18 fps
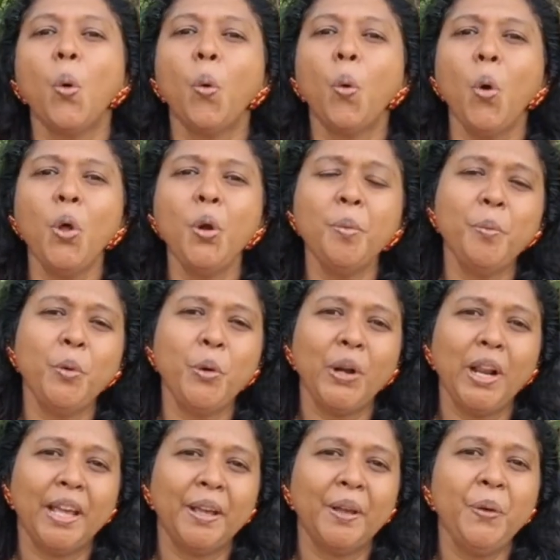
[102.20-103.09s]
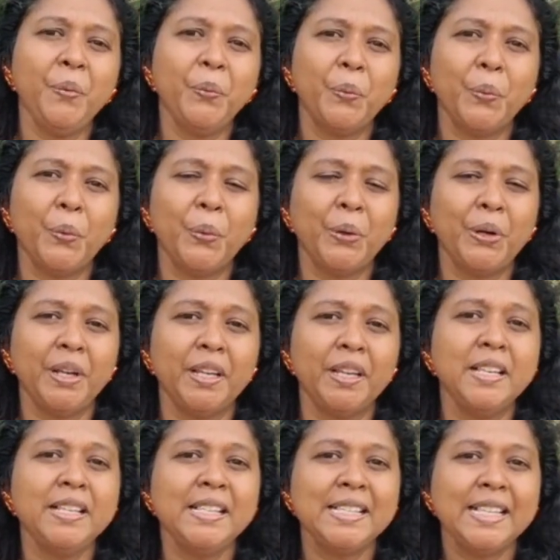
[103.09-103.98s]
ஒரு முறை ஒரு
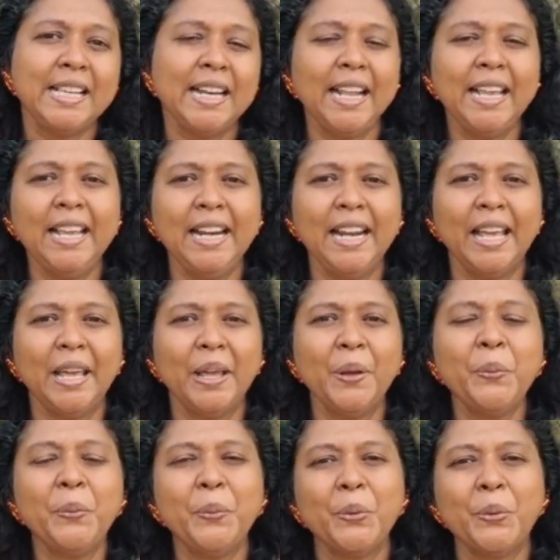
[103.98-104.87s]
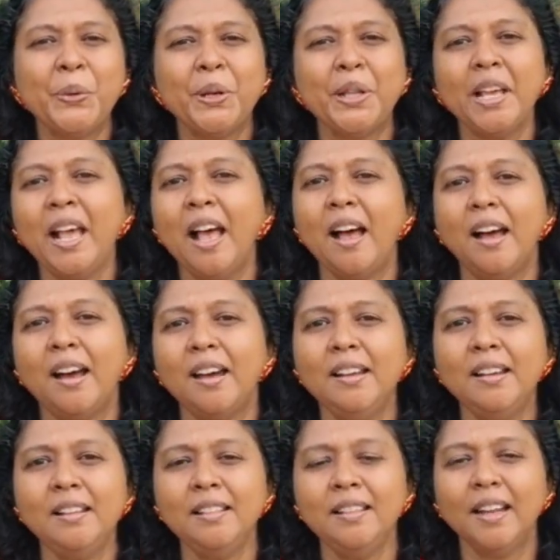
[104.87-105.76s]
சிறையில் ஒரு
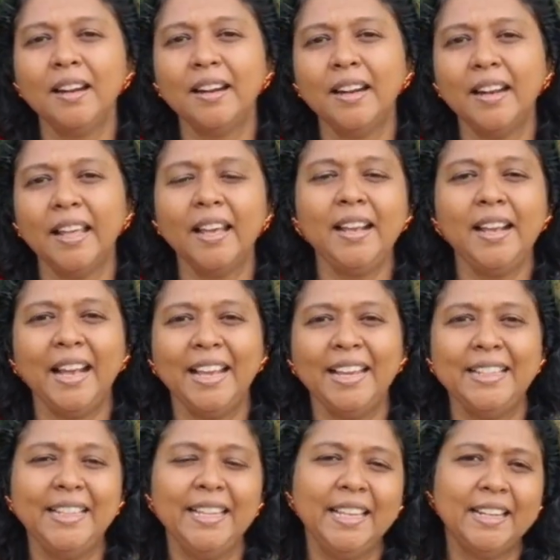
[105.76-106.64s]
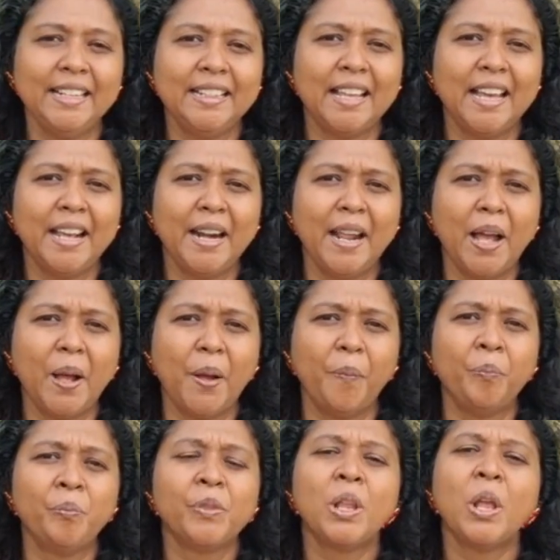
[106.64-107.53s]
ஆயுள் தண்டனை கைதி
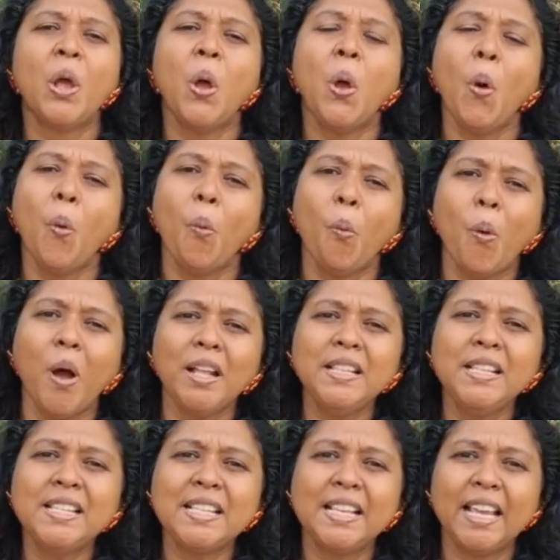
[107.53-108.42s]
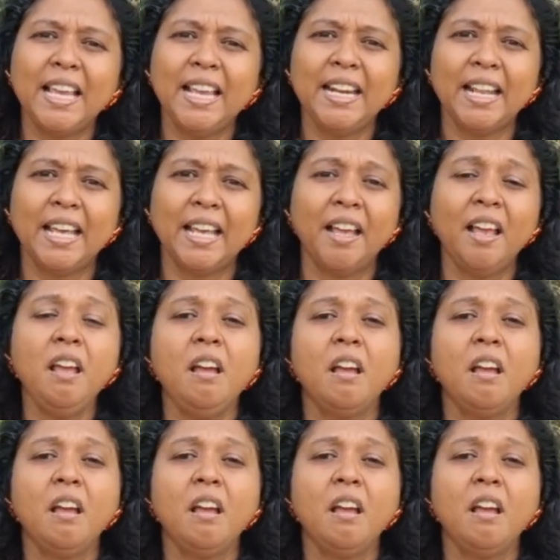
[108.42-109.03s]
இருந்தாராம் ஒன்ஸ் இன் அ